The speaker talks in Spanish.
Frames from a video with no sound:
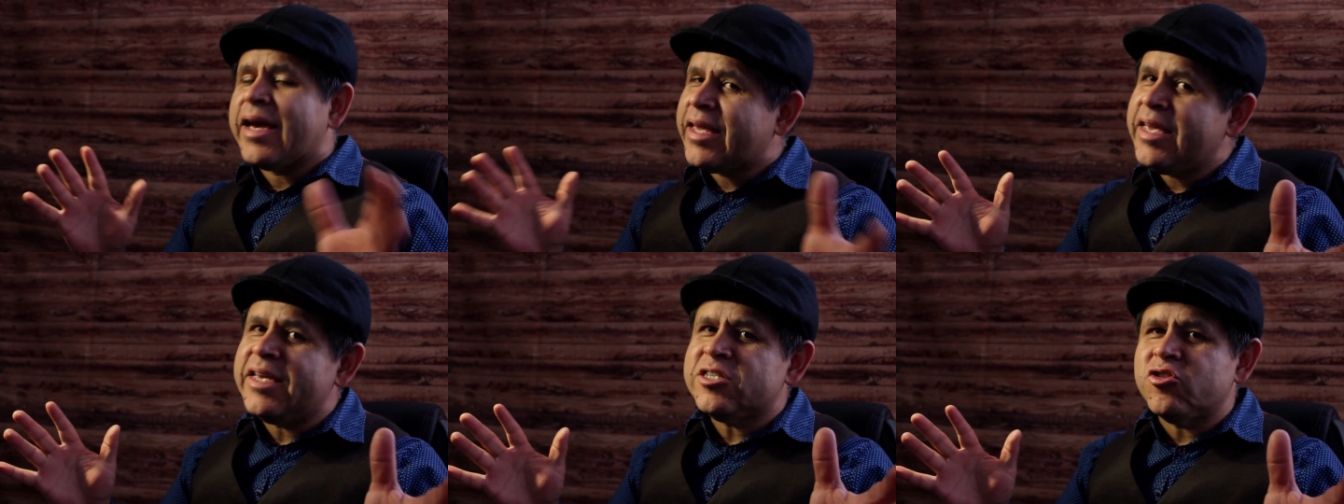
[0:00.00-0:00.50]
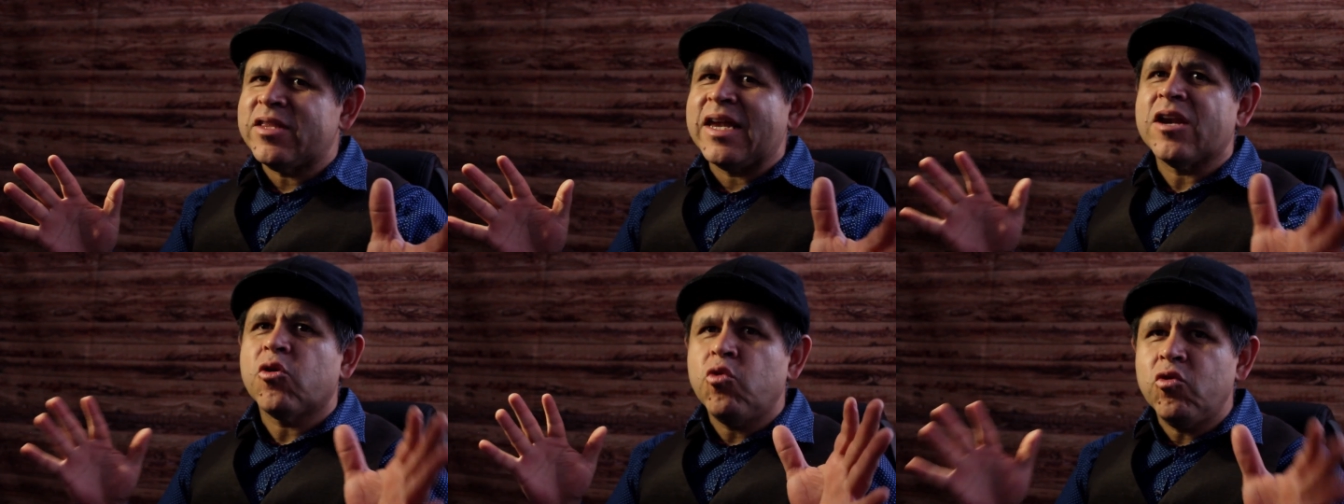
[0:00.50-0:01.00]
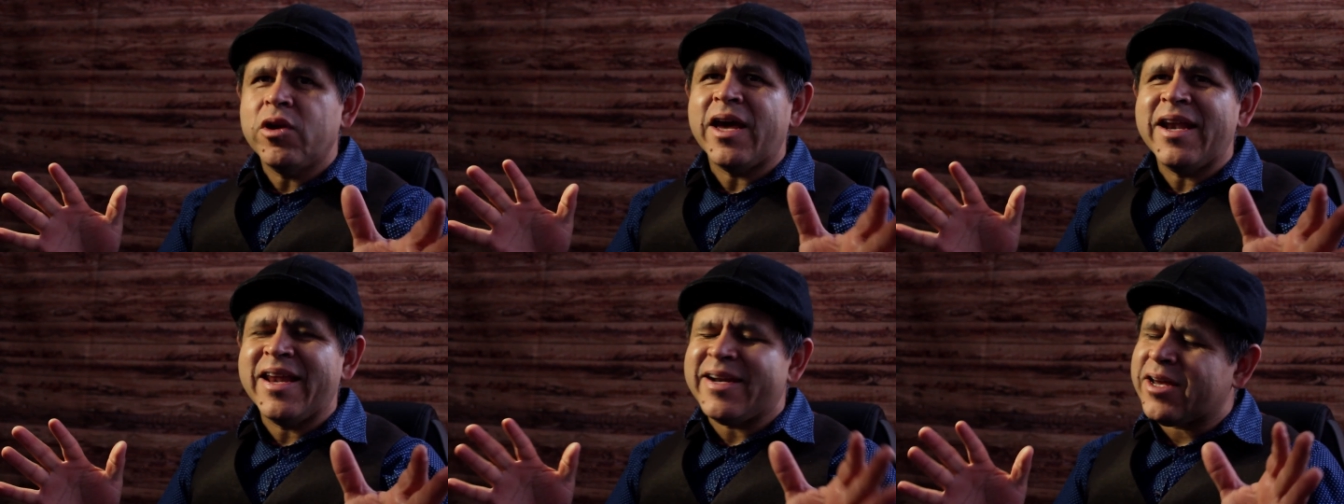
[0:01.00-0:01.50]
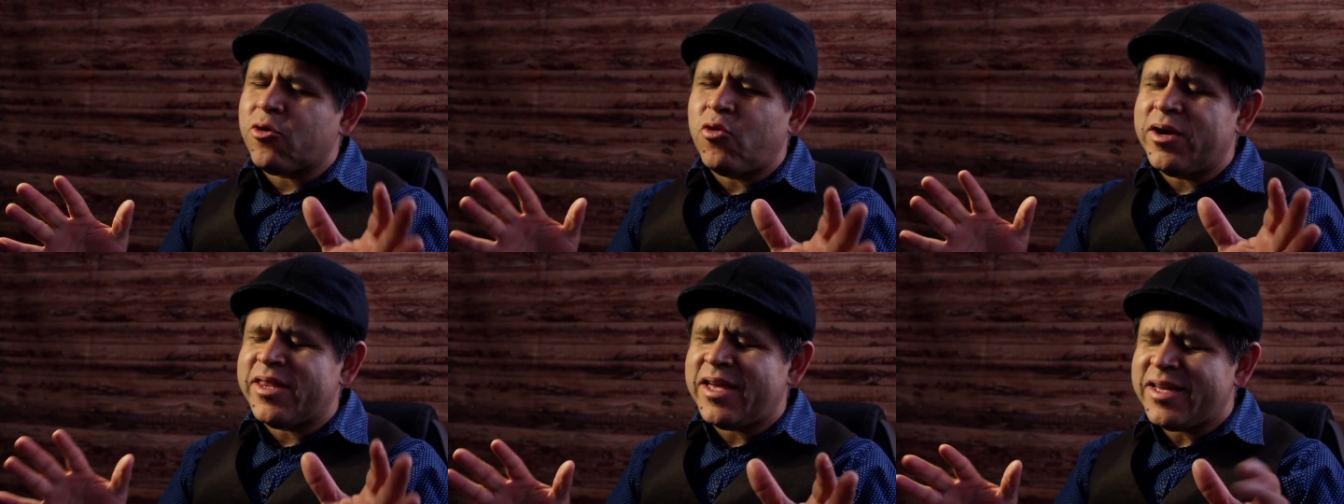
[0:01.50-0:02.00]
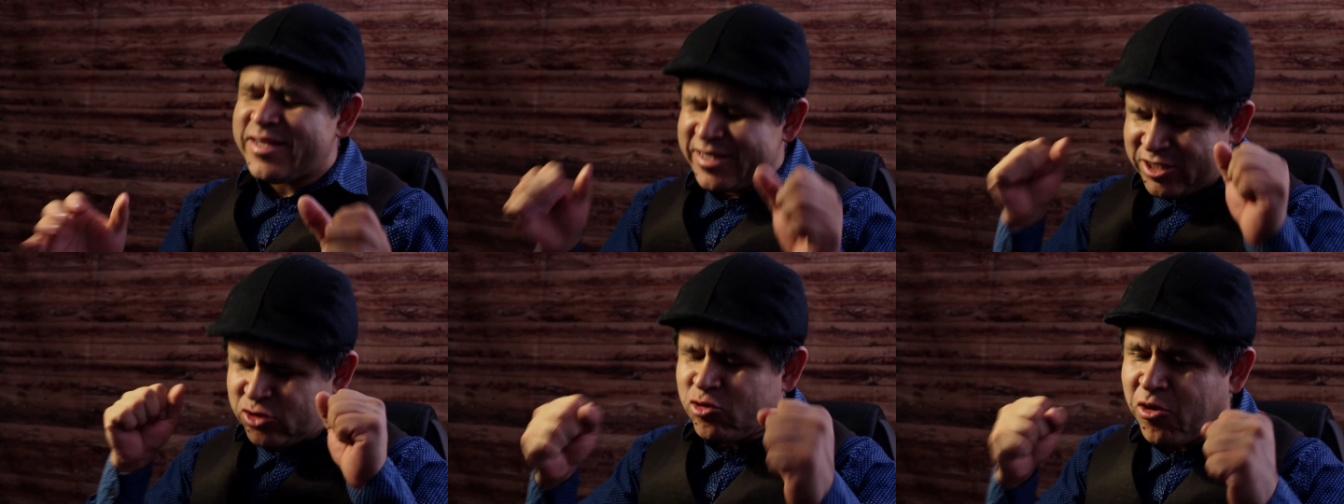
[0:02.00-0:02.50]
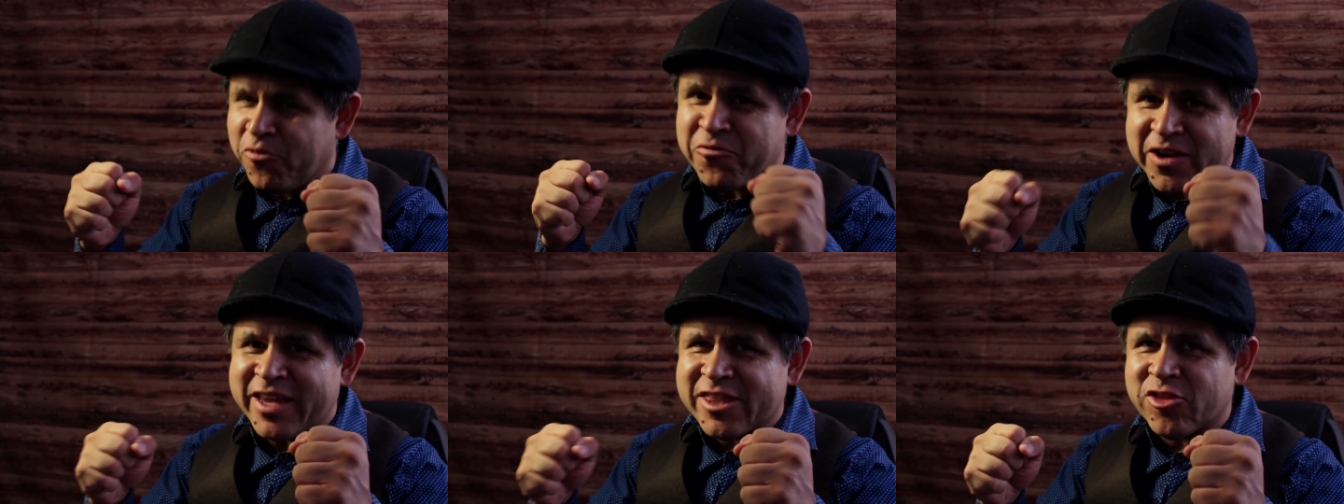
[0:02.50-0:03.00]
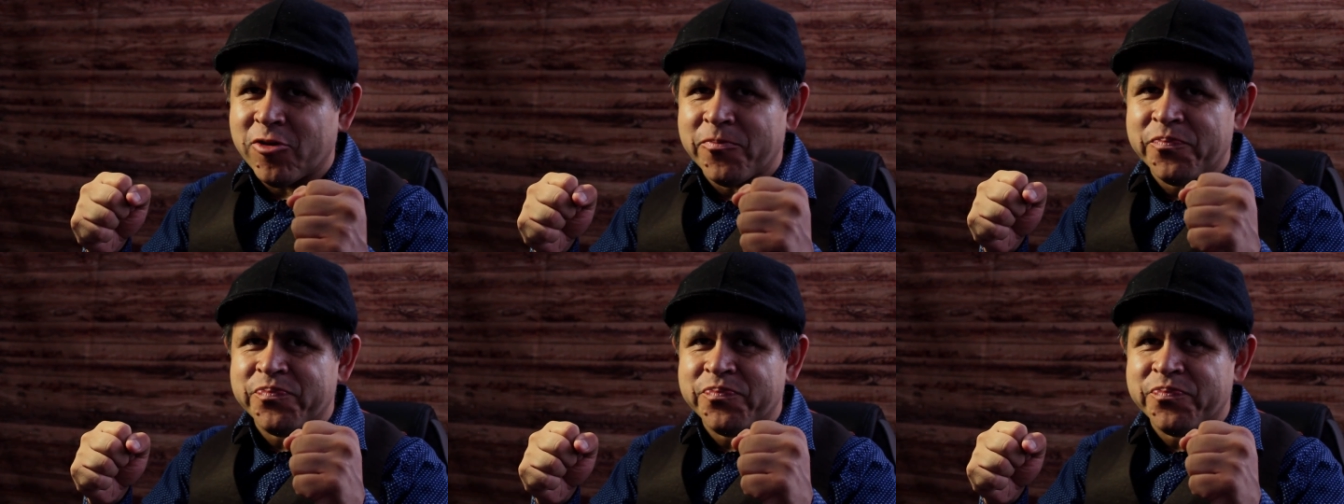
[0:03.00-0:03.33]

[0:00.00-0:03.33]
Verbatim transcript: aquí es donde el cura le recuerda su conflicto.